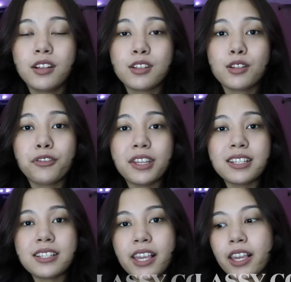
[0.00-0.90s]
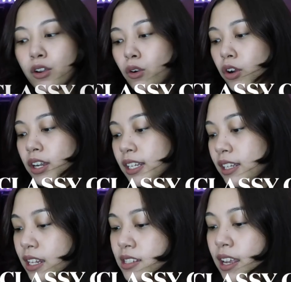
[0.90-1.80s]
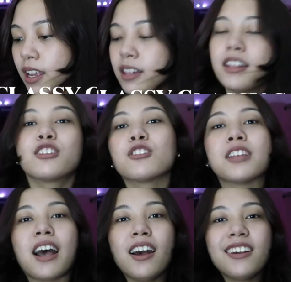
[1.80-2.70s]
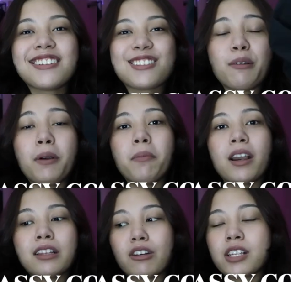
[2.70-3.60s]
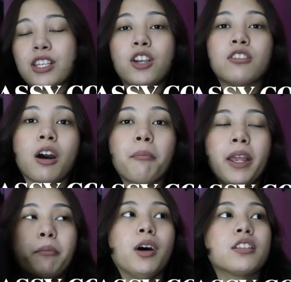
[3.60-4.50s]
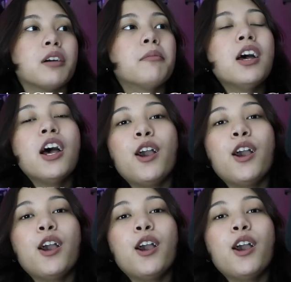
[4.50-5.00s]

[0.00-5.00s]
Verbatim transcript: So, this is a coordinates and ito siya. So, ipapakita ko sa inyo yung top and bottom.